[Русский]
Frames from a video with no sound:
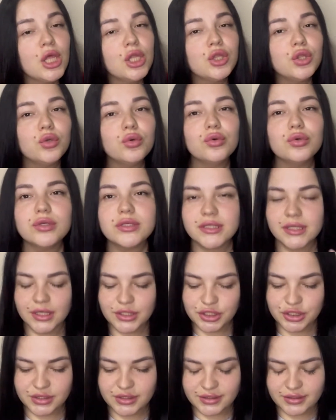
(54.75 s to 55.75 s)
Ну,
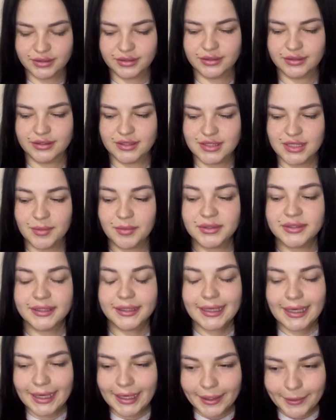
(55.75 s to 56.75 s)
значит, э, тема
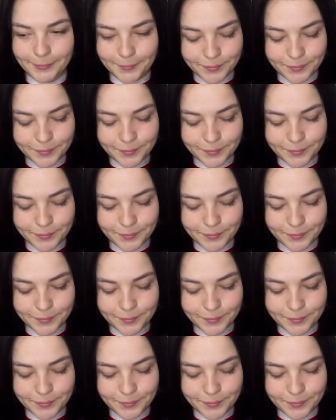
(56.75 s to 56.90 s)
такая.